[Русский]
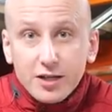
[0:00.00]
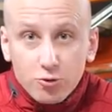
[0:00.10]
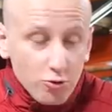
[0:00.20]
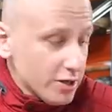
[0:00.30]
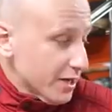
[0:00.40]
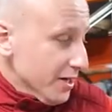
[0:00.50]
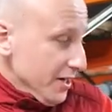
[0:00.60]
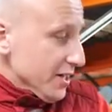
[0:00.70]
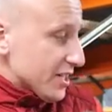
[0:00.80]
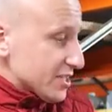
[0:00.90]
которые
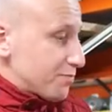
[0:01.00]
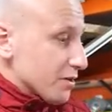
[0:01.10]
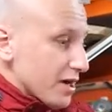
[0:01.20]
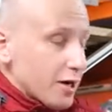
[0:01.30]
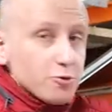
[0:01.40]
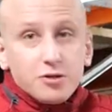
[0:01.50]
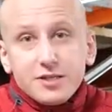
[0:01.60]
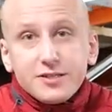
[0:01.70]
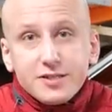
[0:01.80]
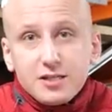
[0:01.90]
разбирают
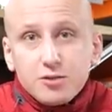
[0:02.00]
эти